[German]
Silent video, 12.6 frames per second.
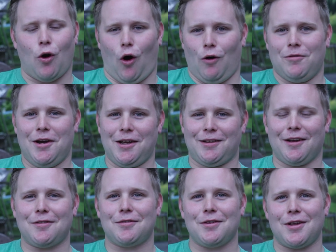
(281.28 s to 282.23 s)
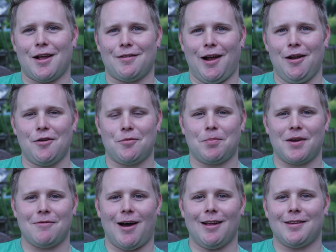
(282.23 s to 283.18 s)
Auch wenn ich das jetzt alles
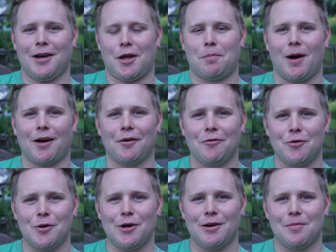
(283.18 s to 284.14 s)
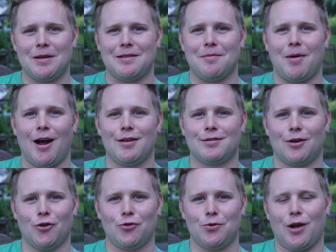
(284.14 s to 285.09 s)
privat dann nicht packen würde mit dem Meister
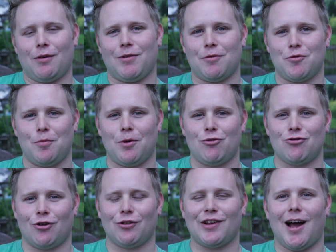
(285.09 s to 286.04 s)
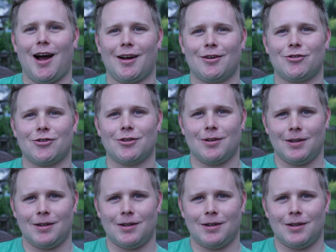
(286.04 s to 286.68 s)
und so, dann wäre für mich schon tragisch.